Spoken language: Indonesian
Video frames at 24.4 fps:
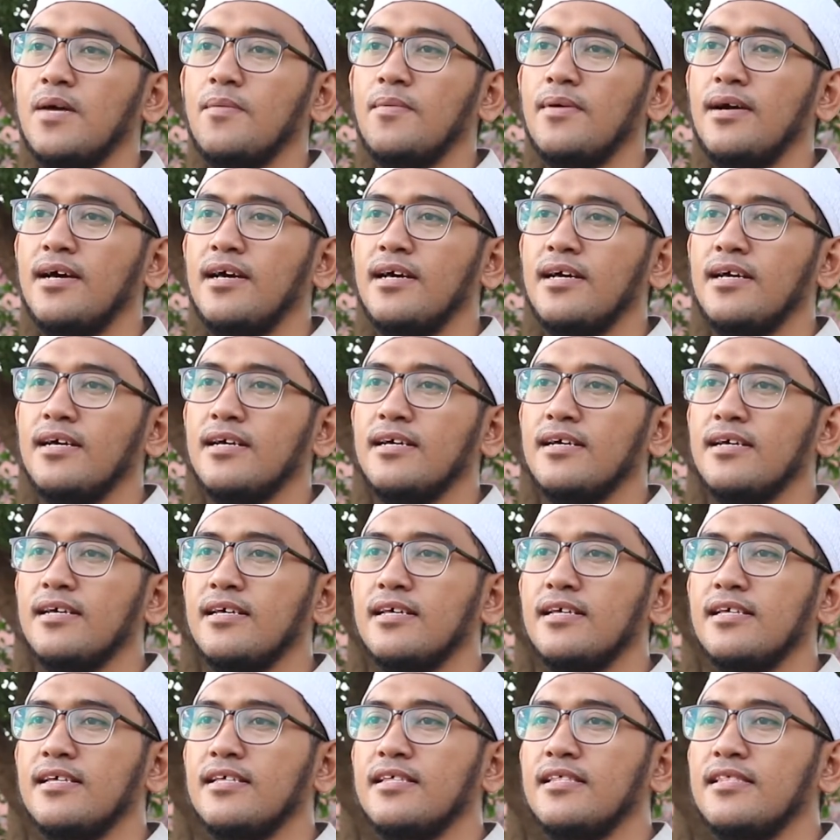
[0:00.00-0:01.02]
pertama,
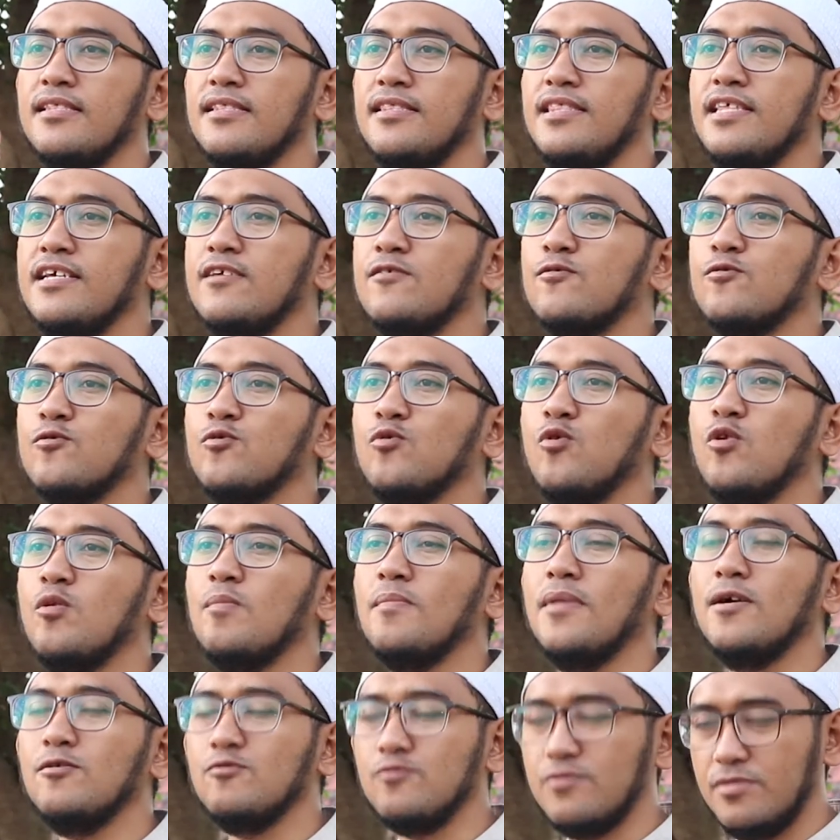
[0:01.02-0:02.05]

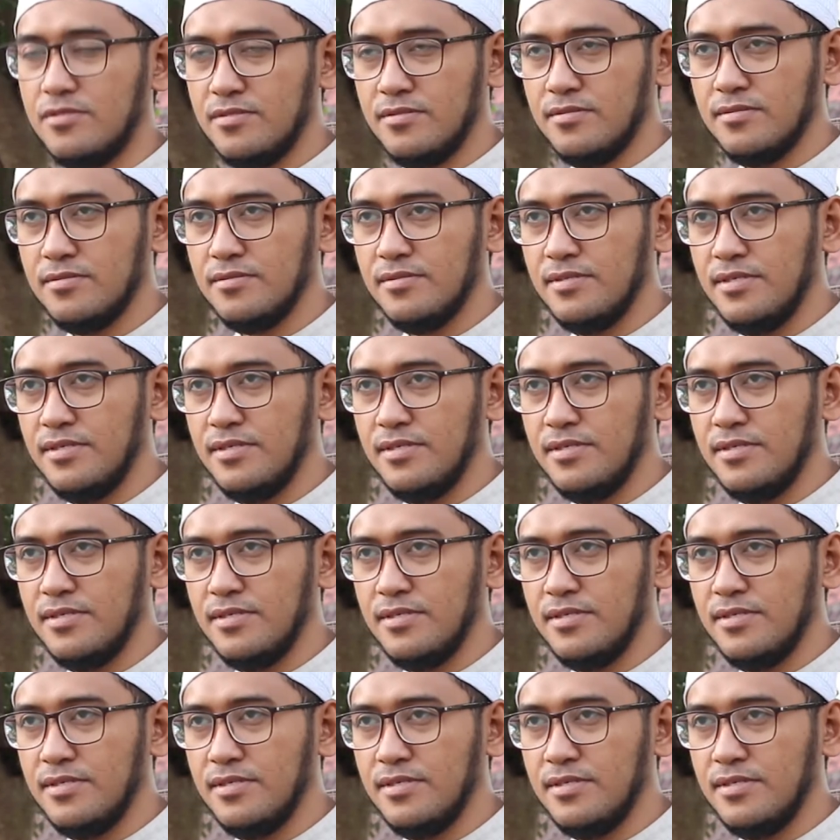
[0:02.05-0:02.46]
zikrul maut.